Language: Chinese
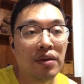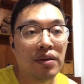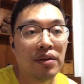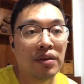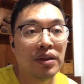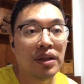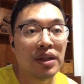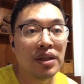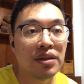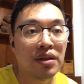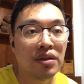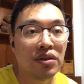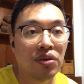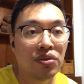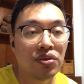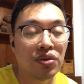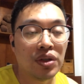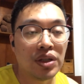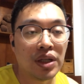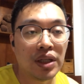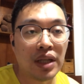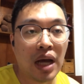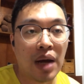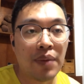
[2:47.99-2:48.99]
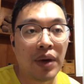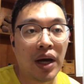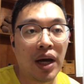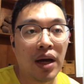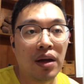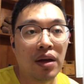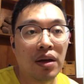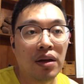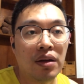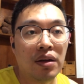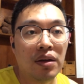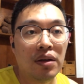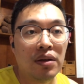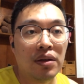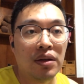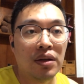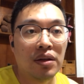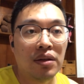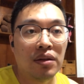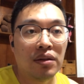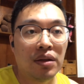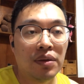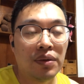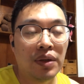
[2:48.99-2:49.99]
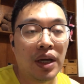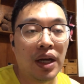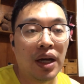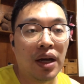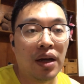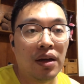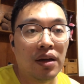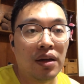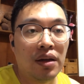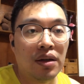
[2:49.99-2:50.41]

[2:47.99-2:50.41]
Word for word: 那意思就是说，你打吧，对不对？